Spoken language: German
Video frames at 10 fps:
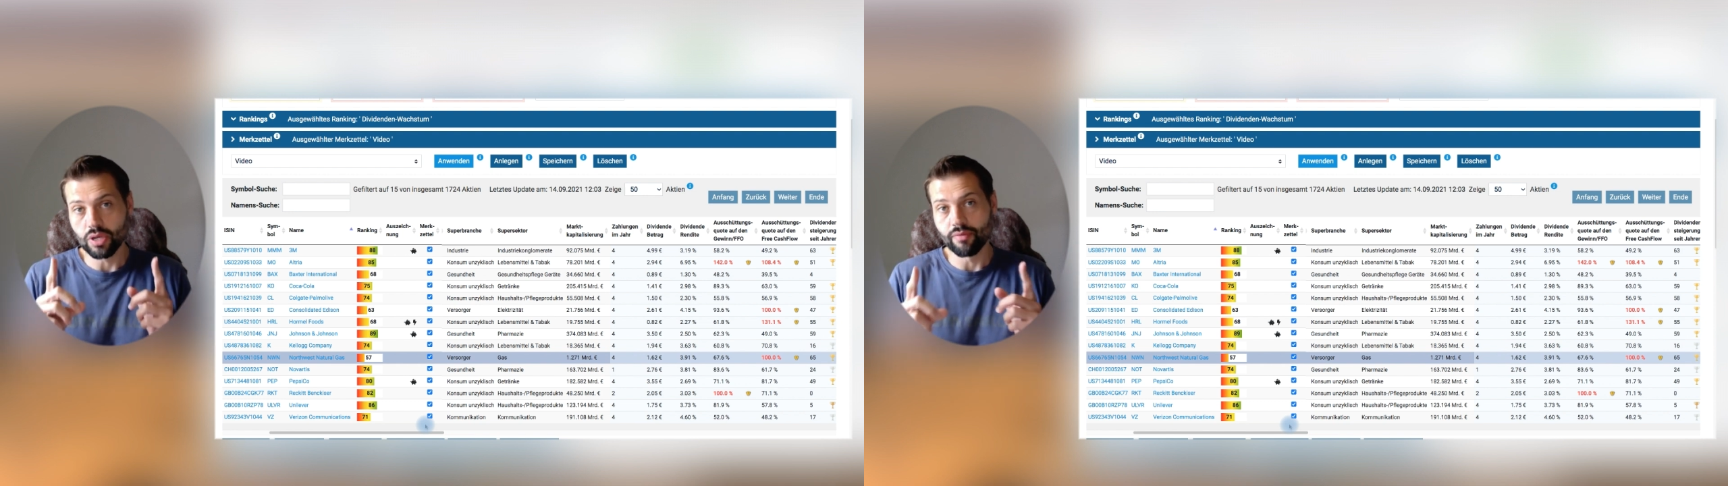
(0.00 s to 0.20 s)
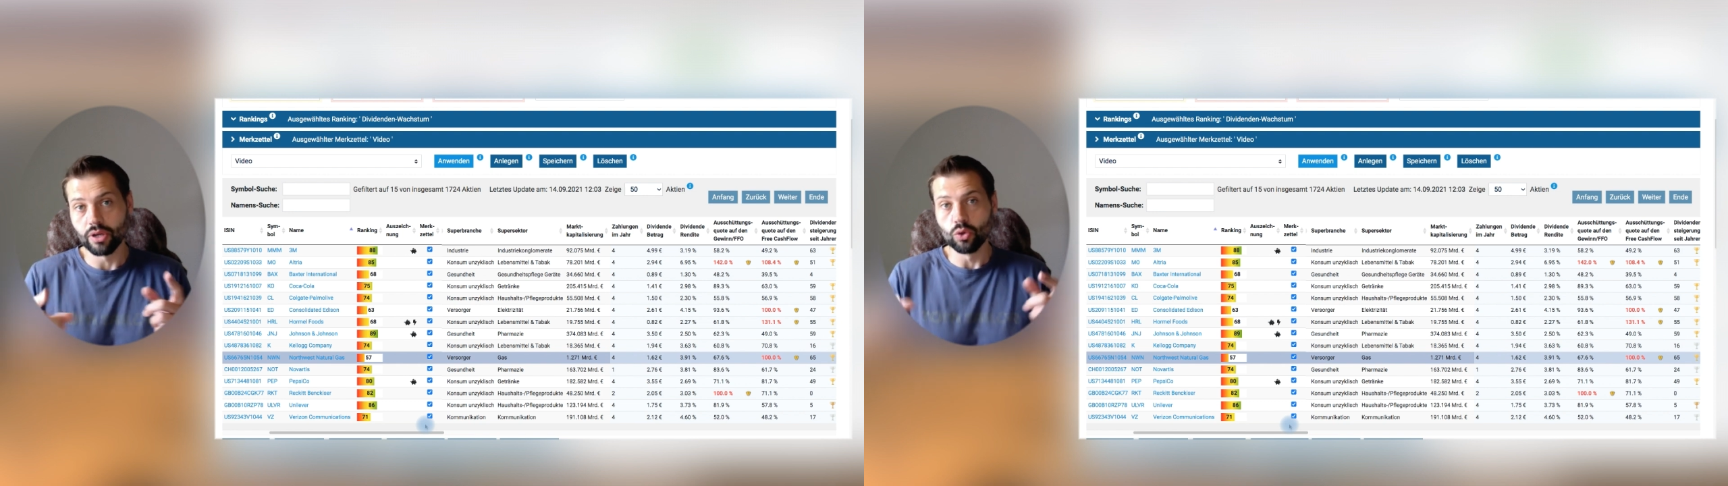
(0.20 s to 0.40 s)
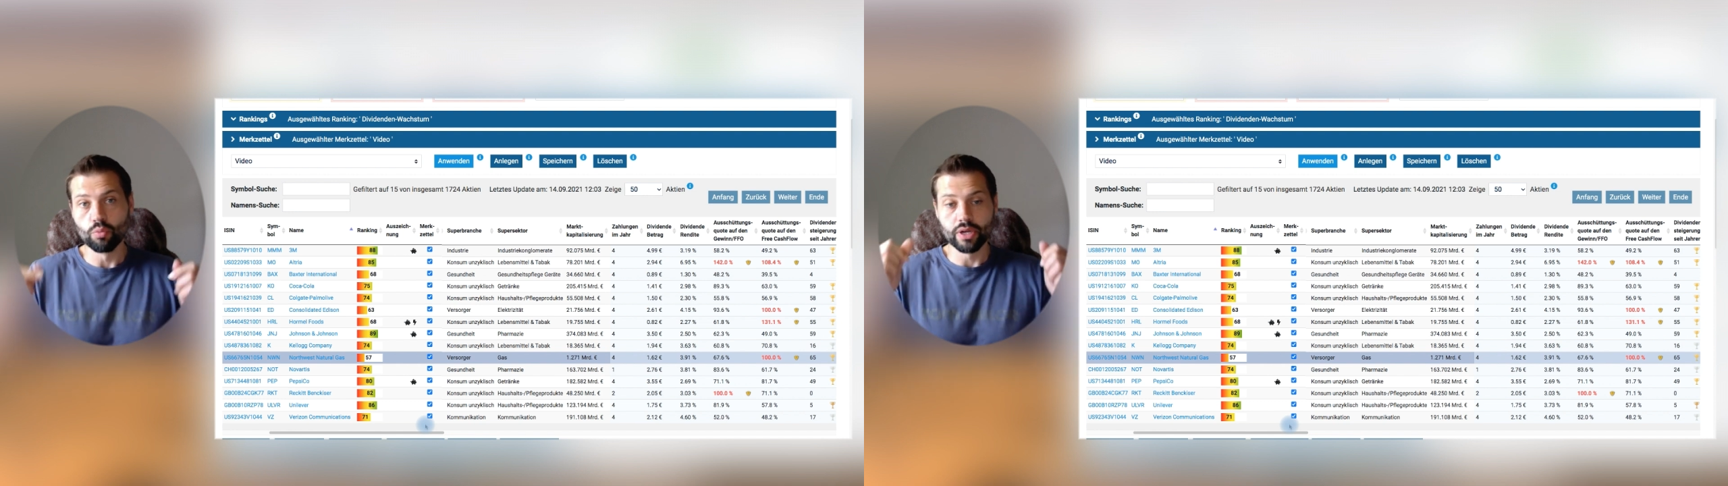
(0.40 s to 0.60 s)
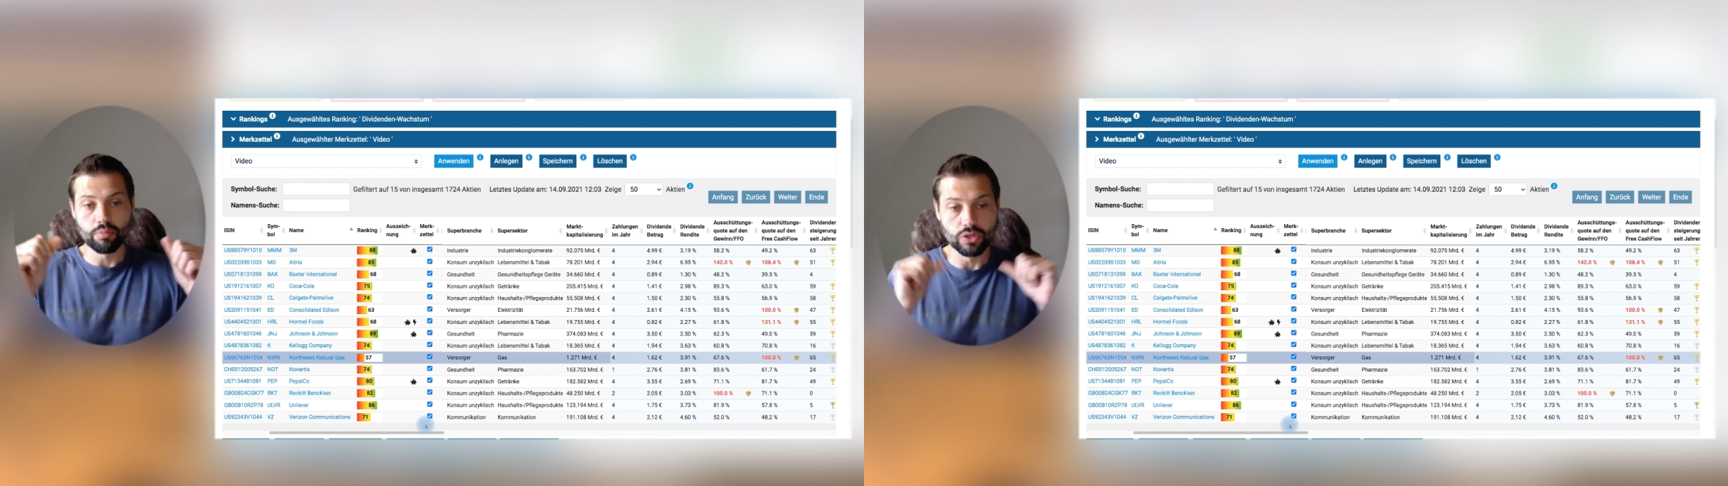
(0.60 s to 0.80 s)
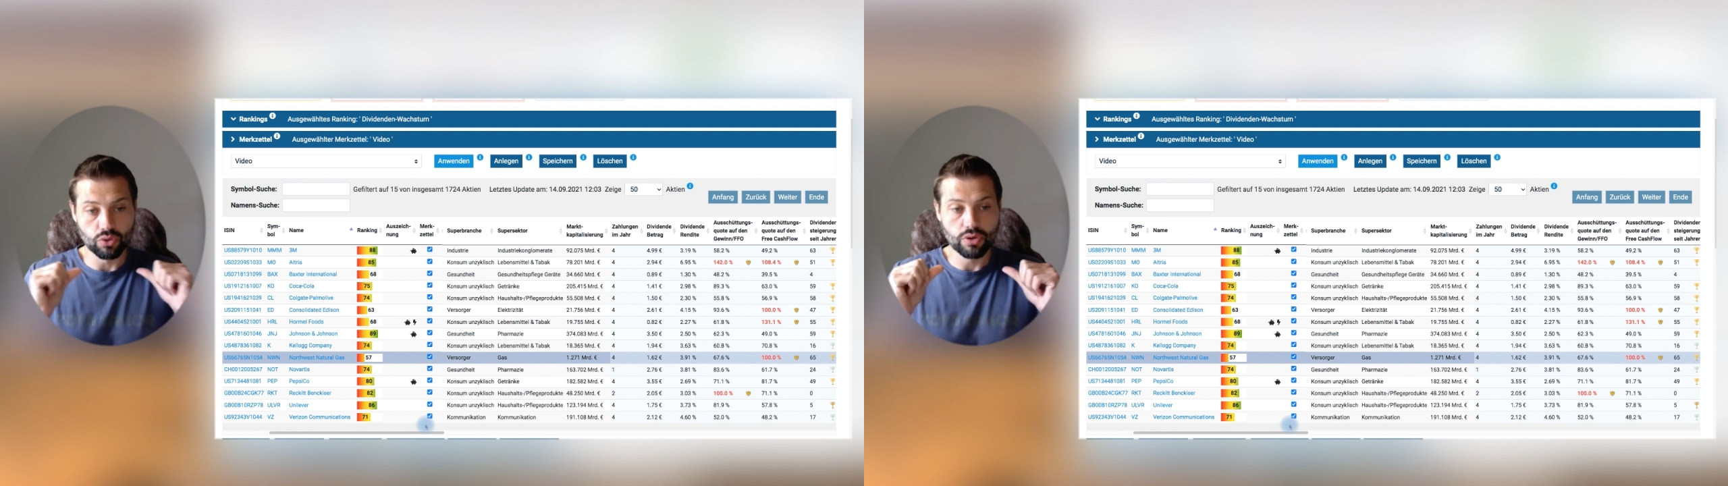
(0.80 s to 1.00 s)
einfach nur meine
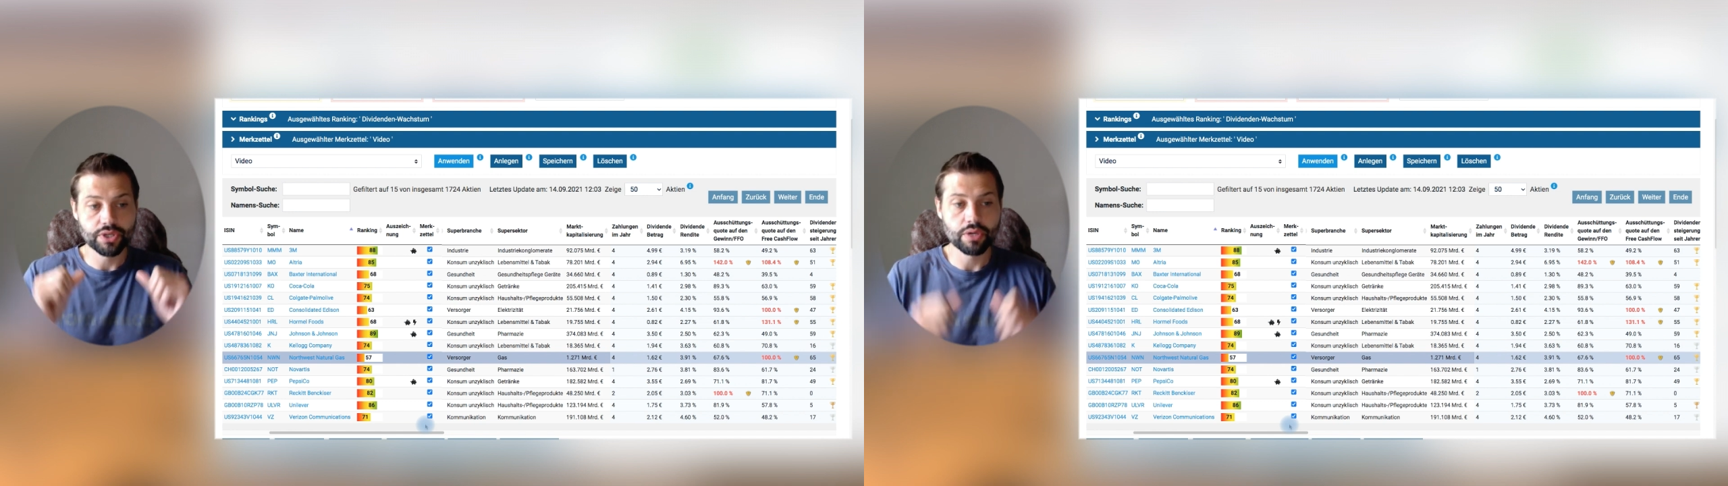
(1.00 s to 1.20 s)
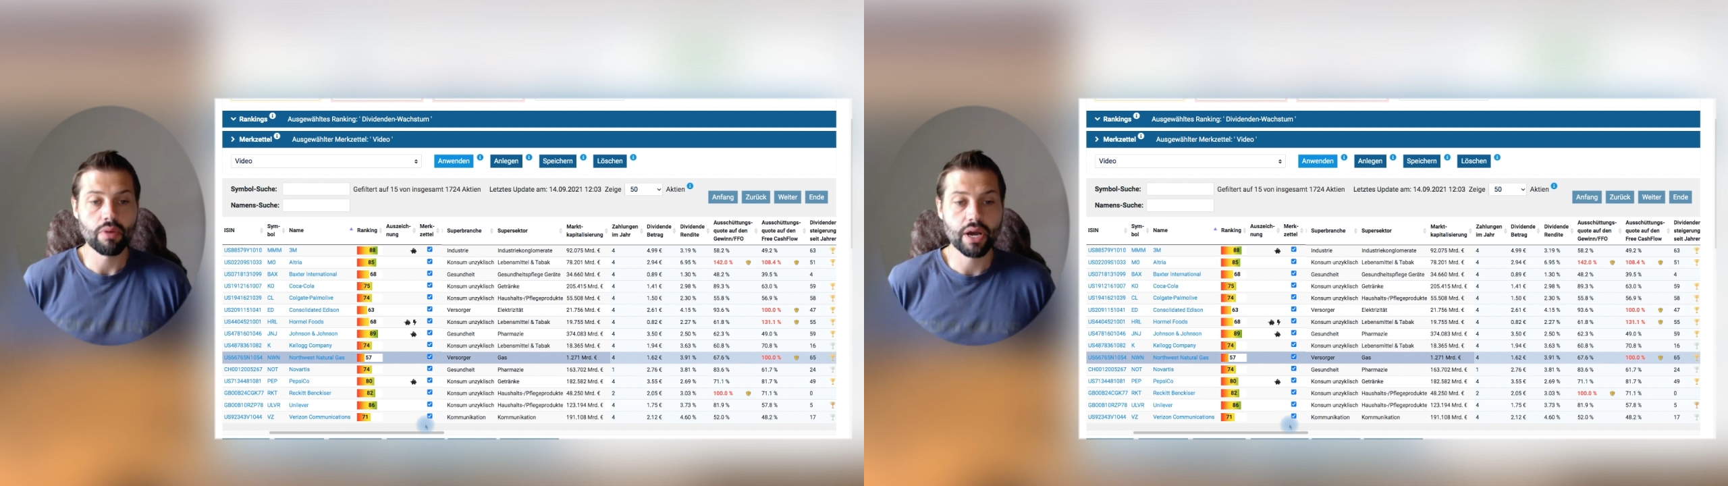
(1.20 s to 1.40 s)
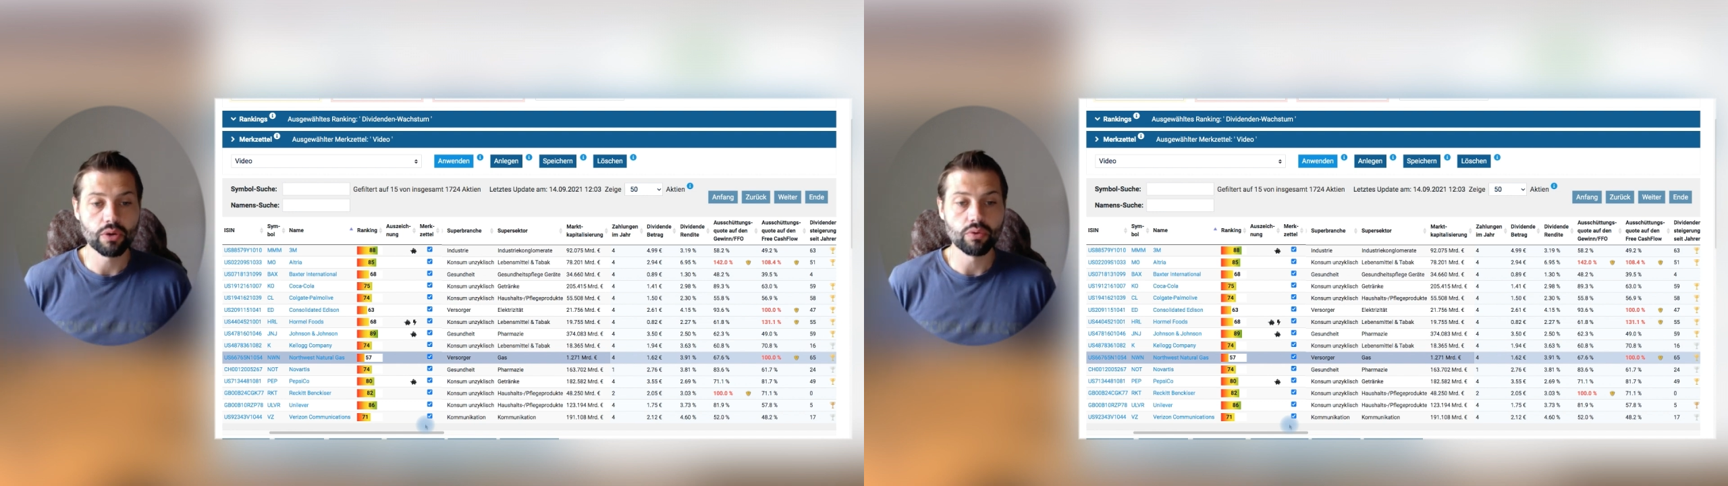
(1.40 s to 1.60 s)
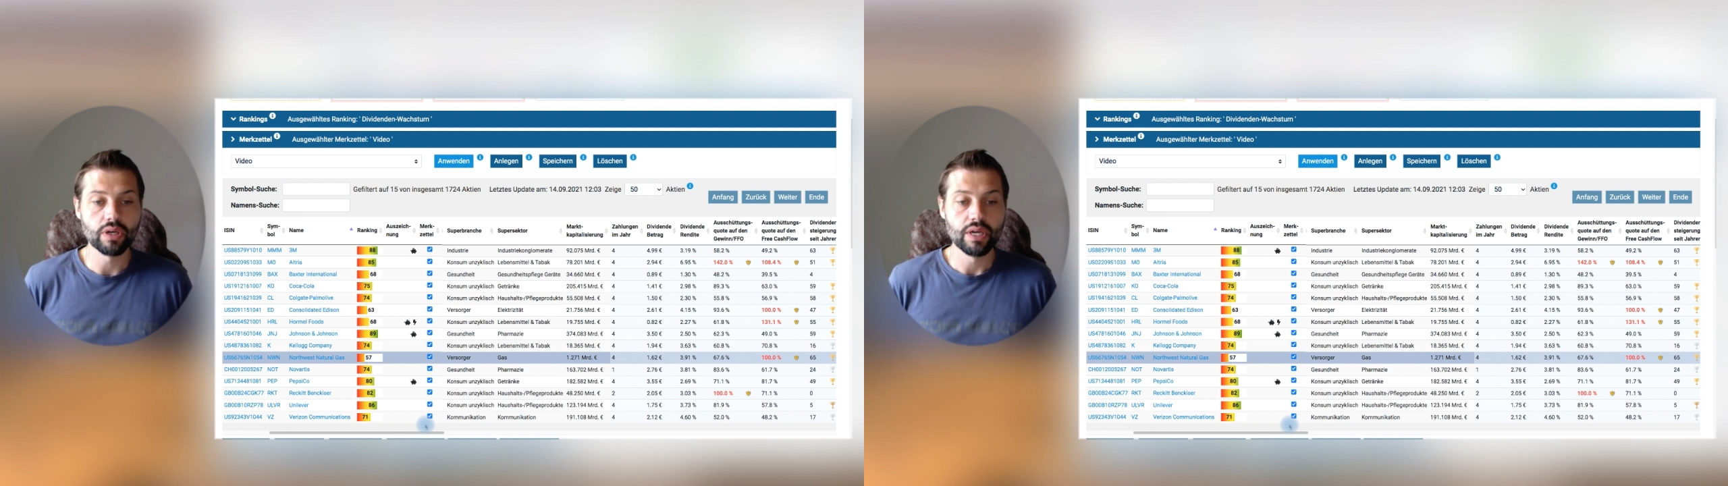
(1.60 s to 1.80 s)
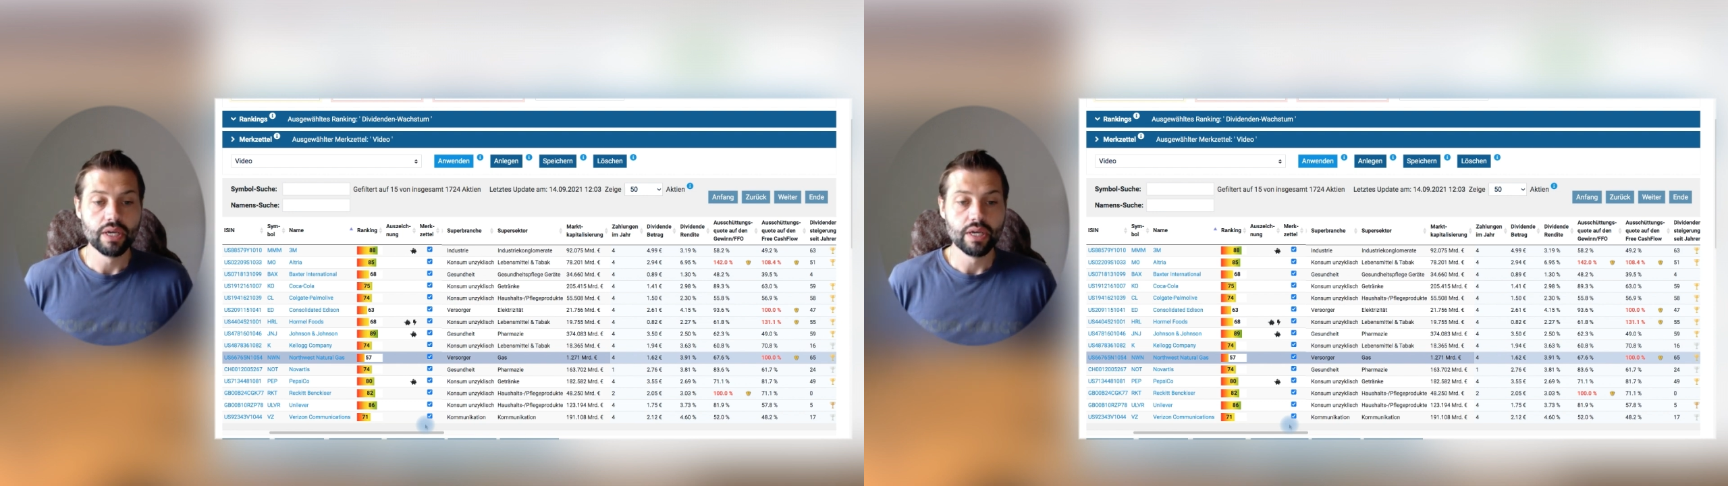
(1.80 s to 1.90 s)
persönliche Meinung.